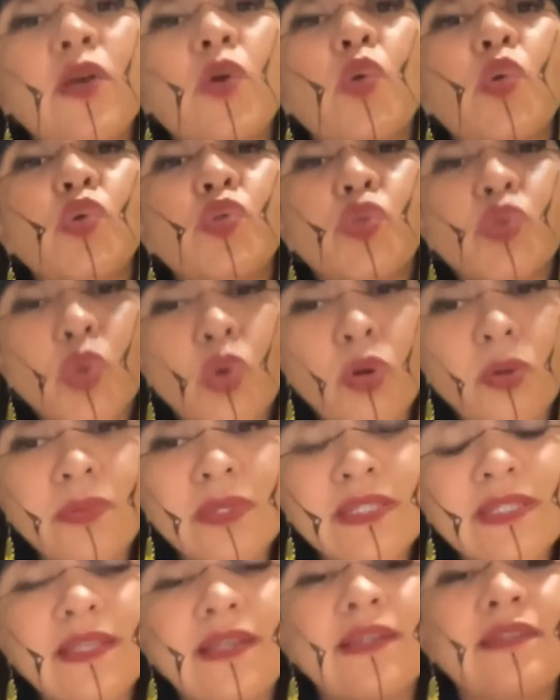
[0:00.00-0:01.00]

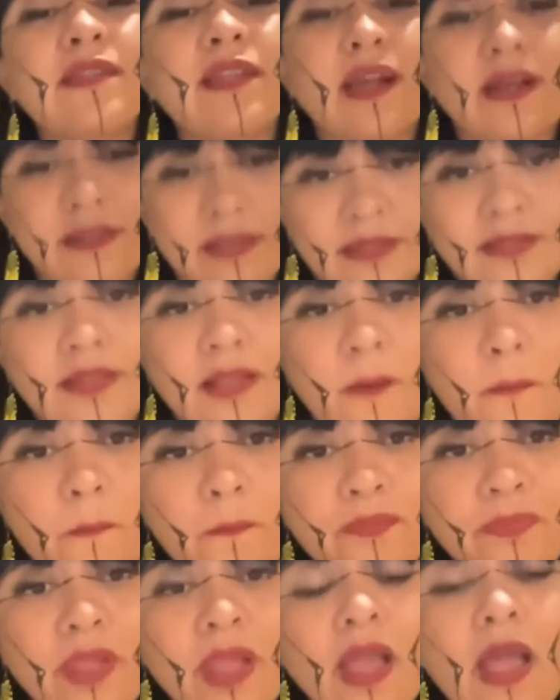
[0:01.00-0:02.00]
costumes e tradição.
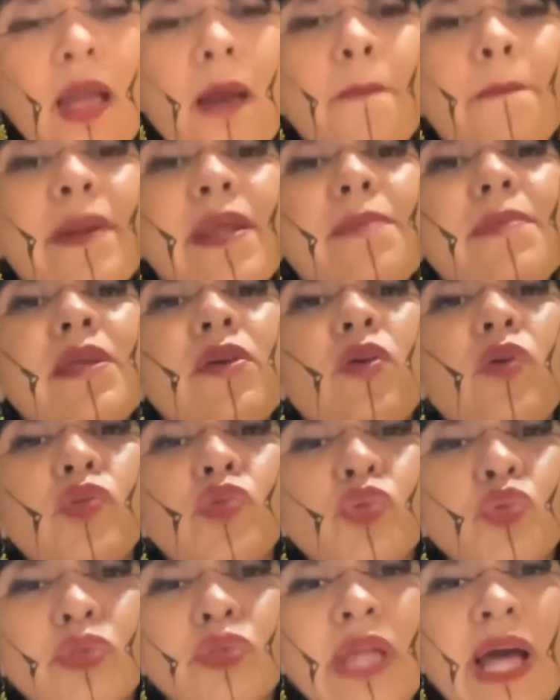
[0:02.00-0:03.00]
Para me
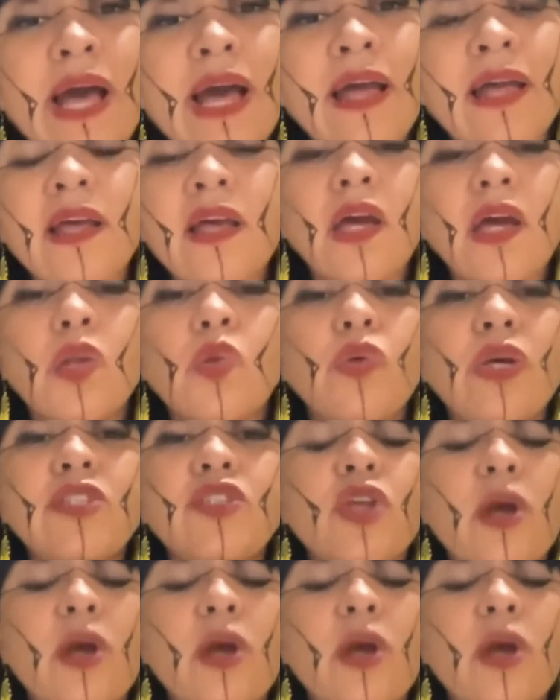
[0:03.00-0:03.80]
consultar, não é